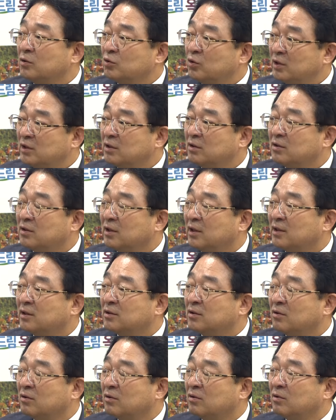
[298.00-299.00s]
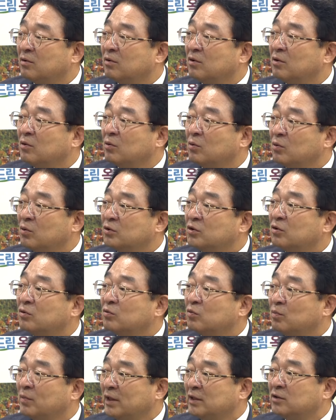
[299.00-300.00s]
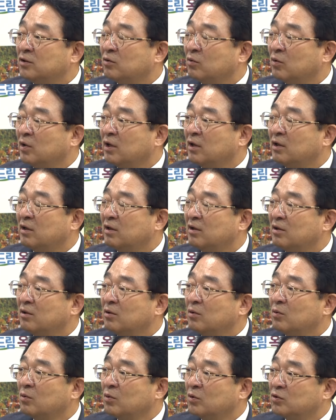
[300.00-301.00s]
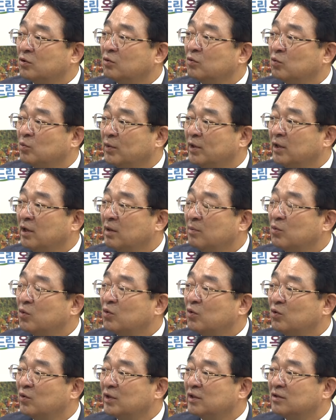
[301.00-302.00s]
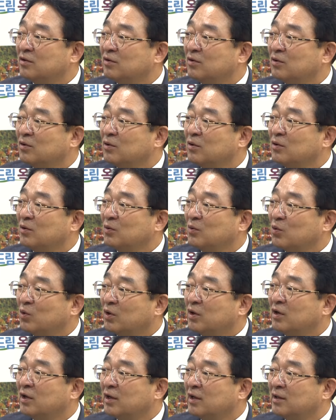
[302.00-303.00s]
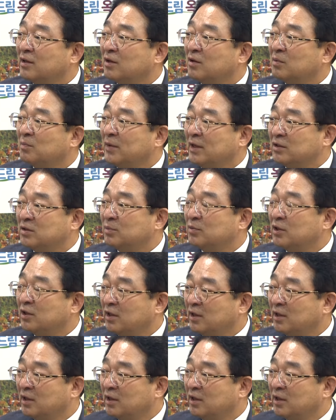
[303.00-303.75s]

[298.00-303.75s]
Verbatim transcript: 최선을 다해서 옥천군 발전과 옥천 국민의 행복을 위해서 노력하겠다는 말씀을